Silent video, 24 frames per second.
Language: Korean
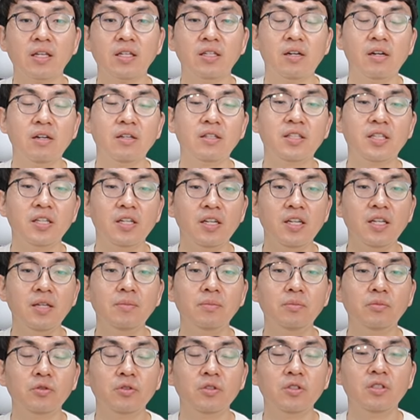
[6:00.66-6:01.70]
이걸
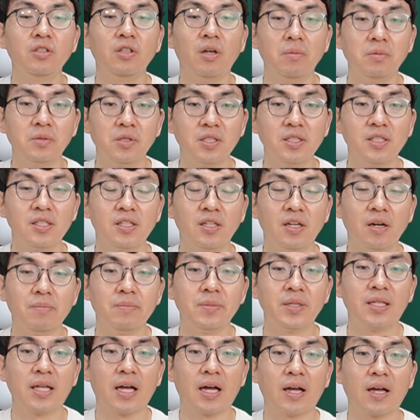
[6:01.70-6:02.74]
틀린 분은 없으실
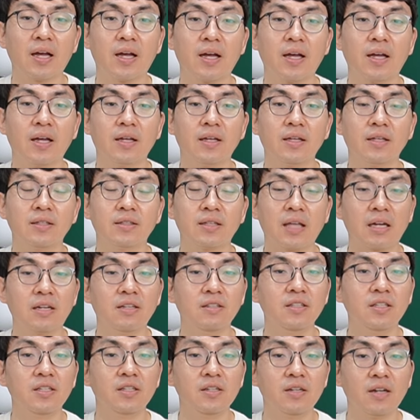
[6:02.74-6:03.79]
겁니다.
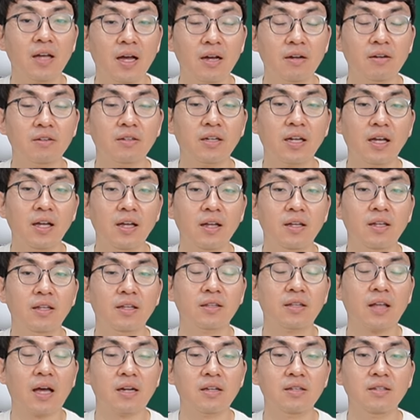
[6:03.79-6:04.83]
다른 일을 하거나
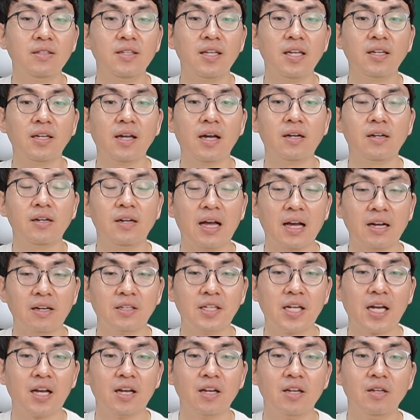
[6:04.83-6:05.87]
다른 생각을
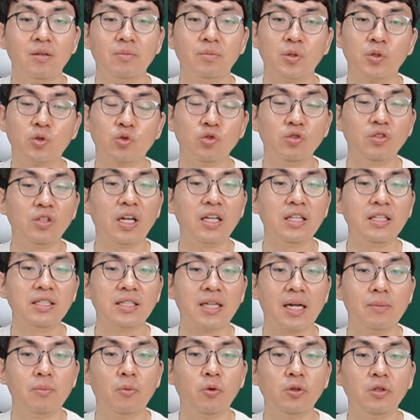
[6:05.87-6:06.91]
하거나 뭐 순간
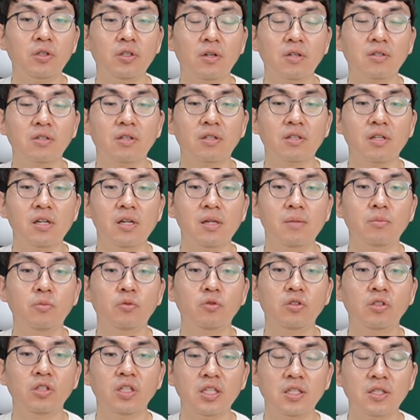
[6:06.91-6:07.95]
잘못 들어서 틀린
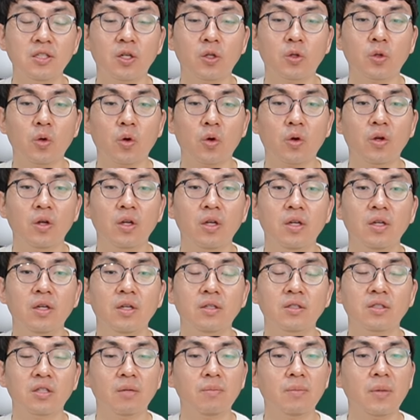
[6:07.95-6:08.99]
분은 있어도
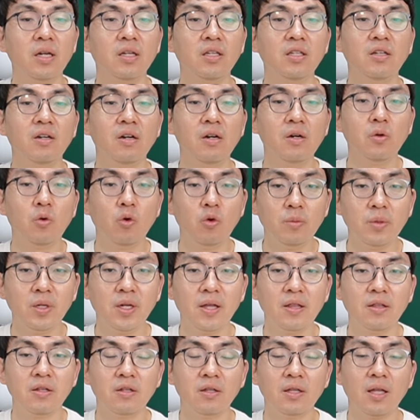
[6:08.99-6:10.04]
정말 이걸
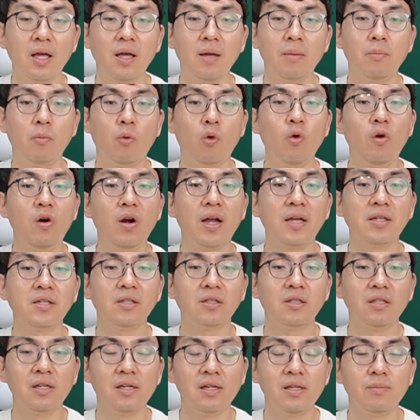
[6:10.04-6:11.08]
고민했는데
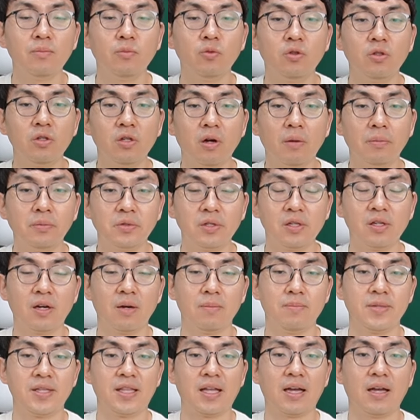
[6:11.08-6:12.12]
몰라서 틀린 분은 없을
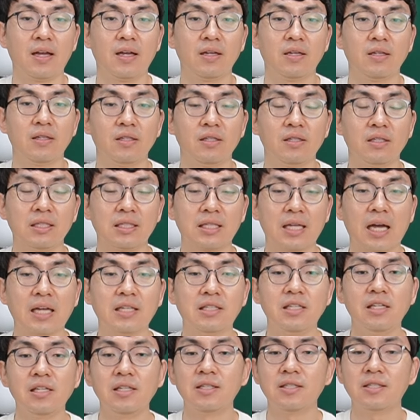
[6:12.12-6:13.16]
겁니다.
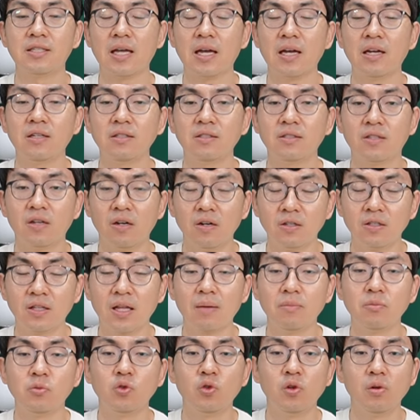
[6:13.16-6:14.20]
사실상
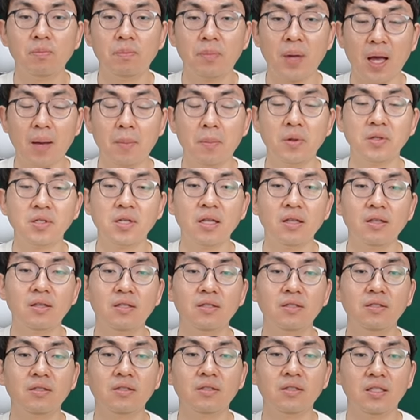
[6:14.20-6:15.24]
정답률
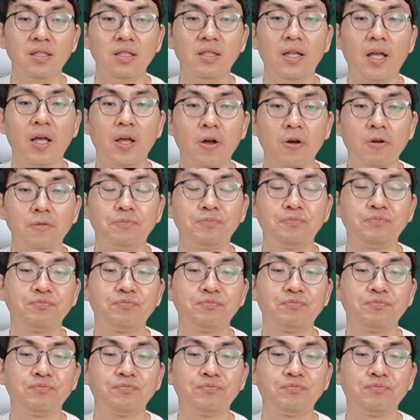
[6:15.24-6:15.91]
100%인데요.